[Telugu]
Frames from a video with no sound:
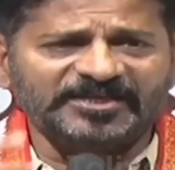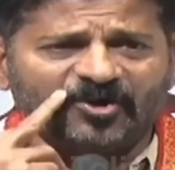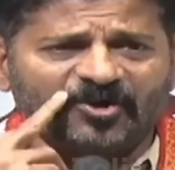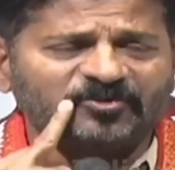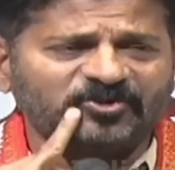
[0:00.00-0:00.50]

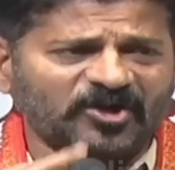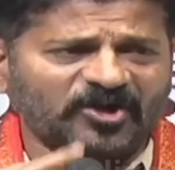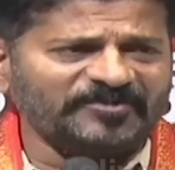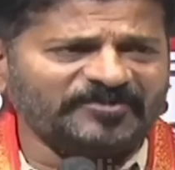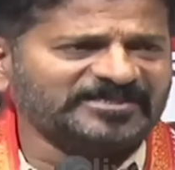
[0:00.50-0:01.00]
ఇంటికో
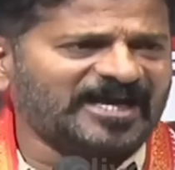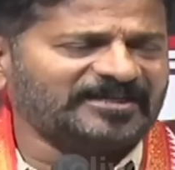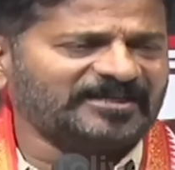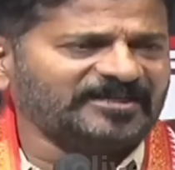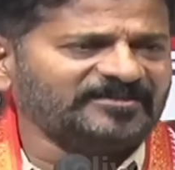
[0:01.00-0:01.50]
ఉద్యోగం ఇస్తా
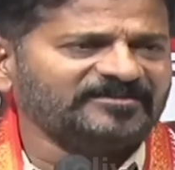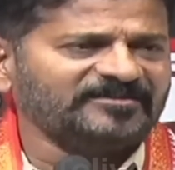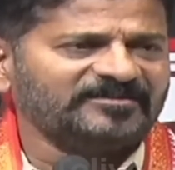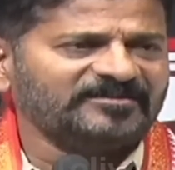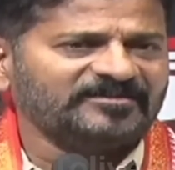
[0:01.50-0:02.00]
అని
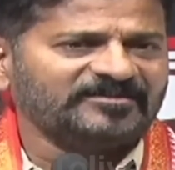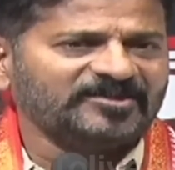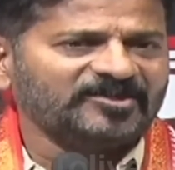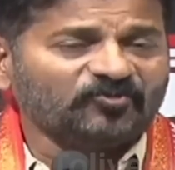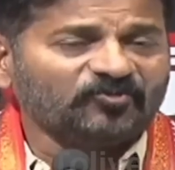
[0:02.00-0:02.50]

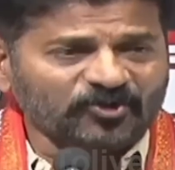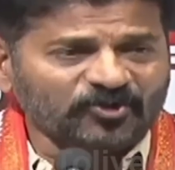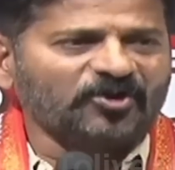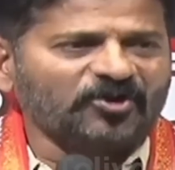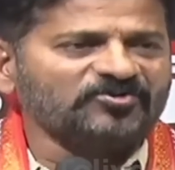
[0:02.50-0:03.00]

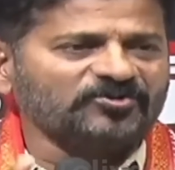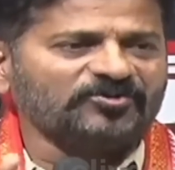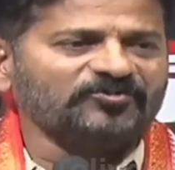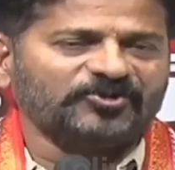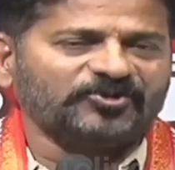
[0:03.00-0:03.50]
ఊరికో
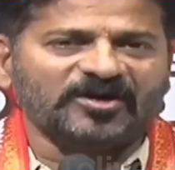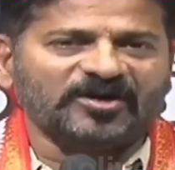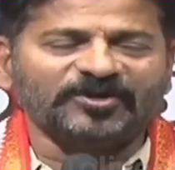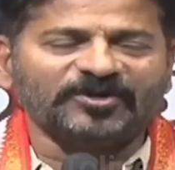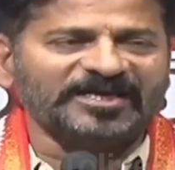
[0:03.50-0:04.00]

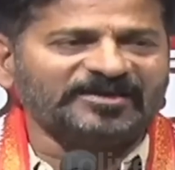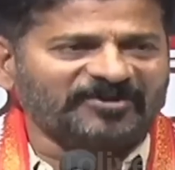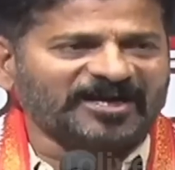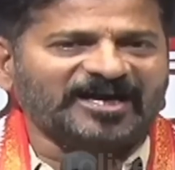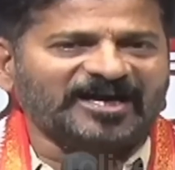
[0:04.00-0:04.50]
ఉద్యోగం కూడా
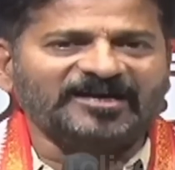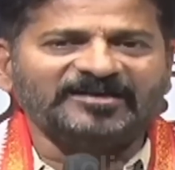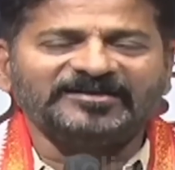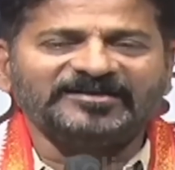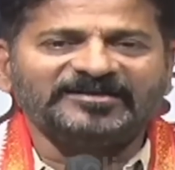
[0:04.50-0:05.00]
ఇవ్వక
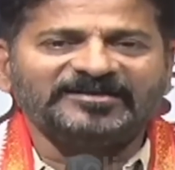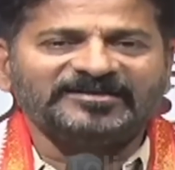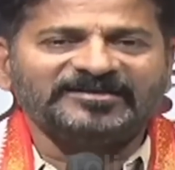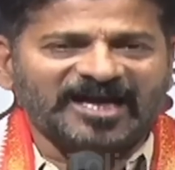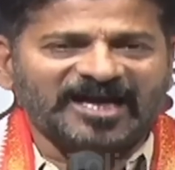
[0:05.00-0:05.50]

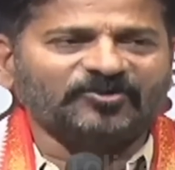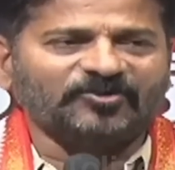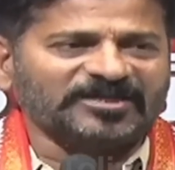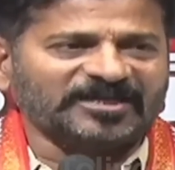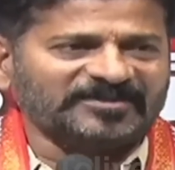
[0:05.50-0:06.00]
నాలుగు
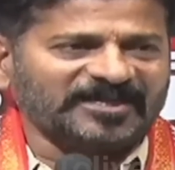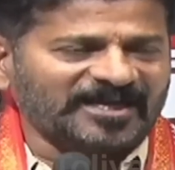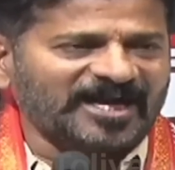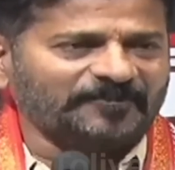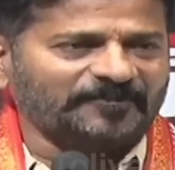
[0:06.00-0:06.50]
కోట్ల
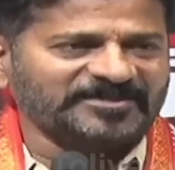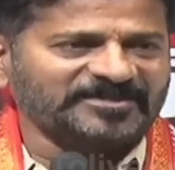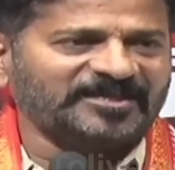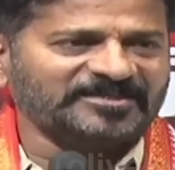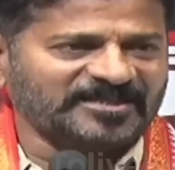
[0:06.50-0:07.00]
తెలంగాణ
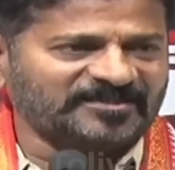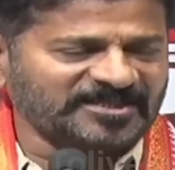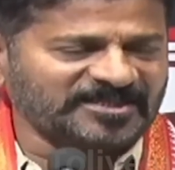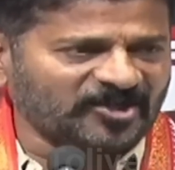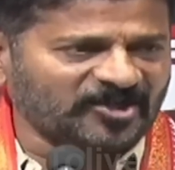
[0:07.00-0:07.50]
ప్రజల్ని
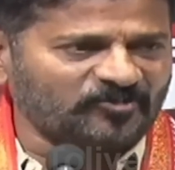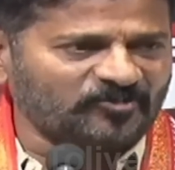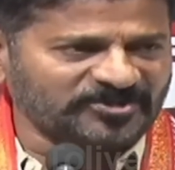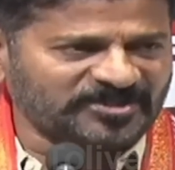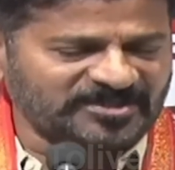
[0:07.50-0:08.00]
చంద్రశేఖరరావు
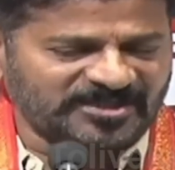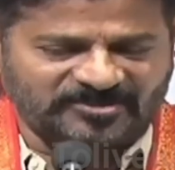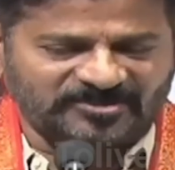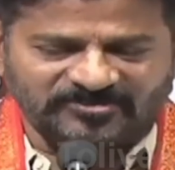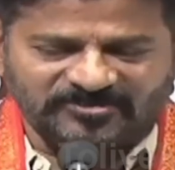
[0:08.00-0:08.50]
మోసం
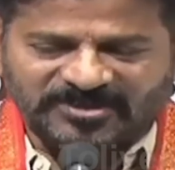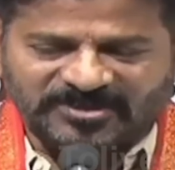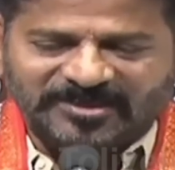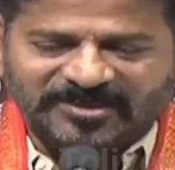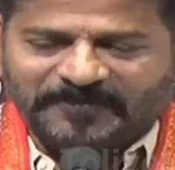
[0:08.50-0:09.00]
చేశాడు
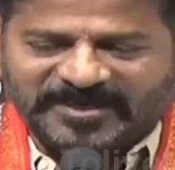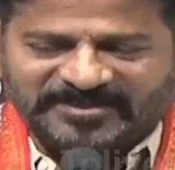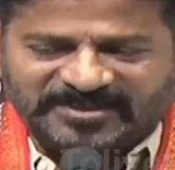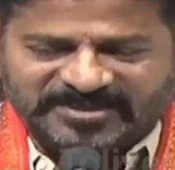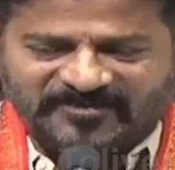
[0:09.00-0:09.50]

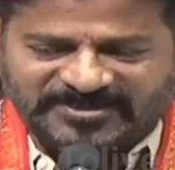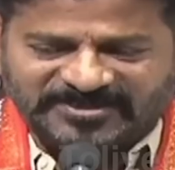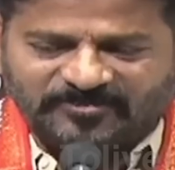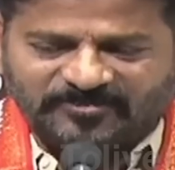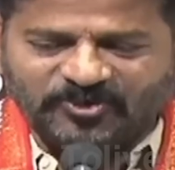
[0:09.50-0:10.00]
ప్రతి
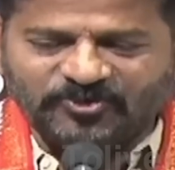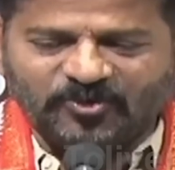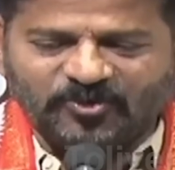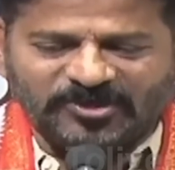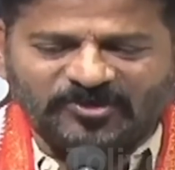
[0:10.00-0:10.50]
సంవత్సరం రెండు
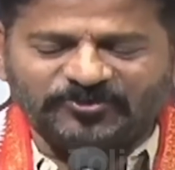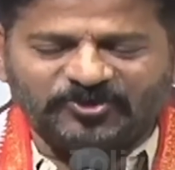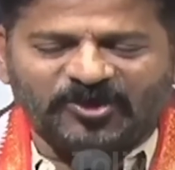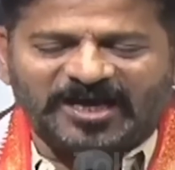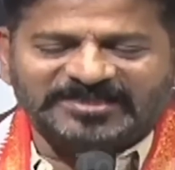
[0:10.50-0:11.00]
కోట్ల
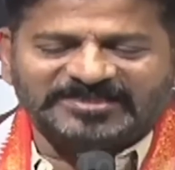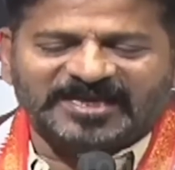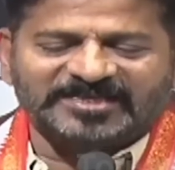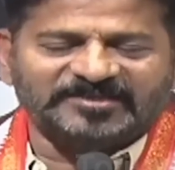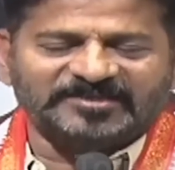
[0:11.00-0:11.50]
ఉద్యోగాలు
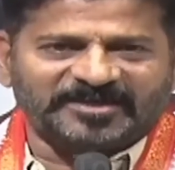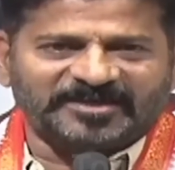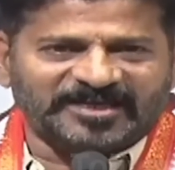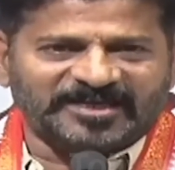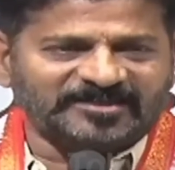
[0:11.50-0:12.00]
ఇస్తా అని చెప్పిన
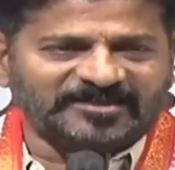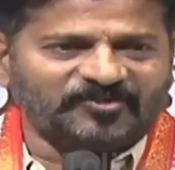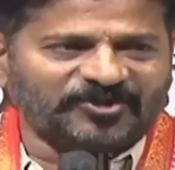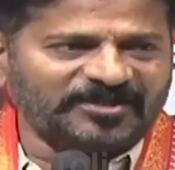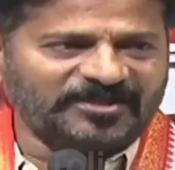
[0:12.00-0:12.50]
నరేంద్ర
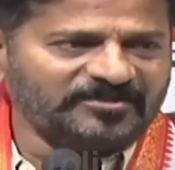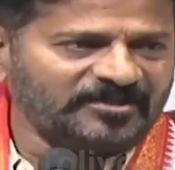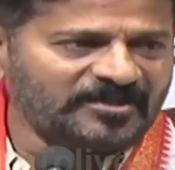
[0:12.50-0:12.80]
మోడీ